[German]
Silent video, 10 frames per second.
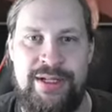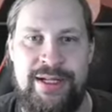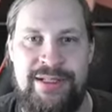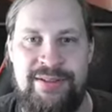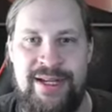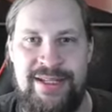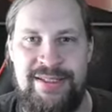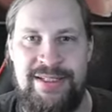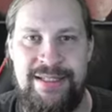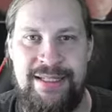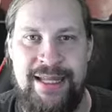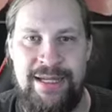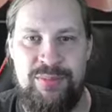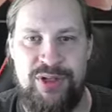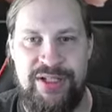Eldrazi
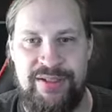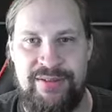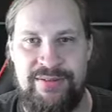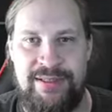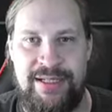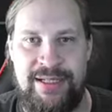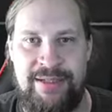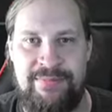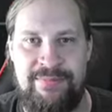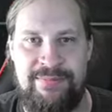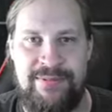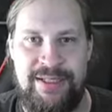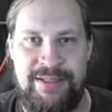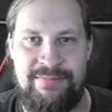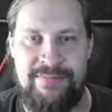Linebreaker. Da,
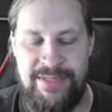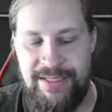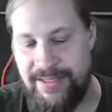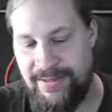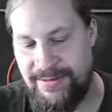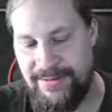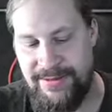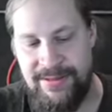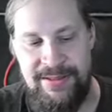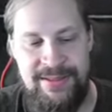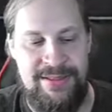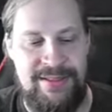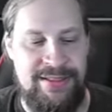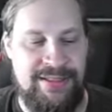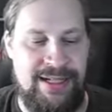ja, naja. Ist
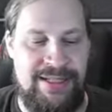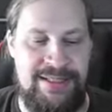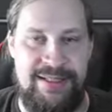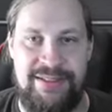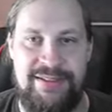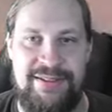nicht der geilste Hit.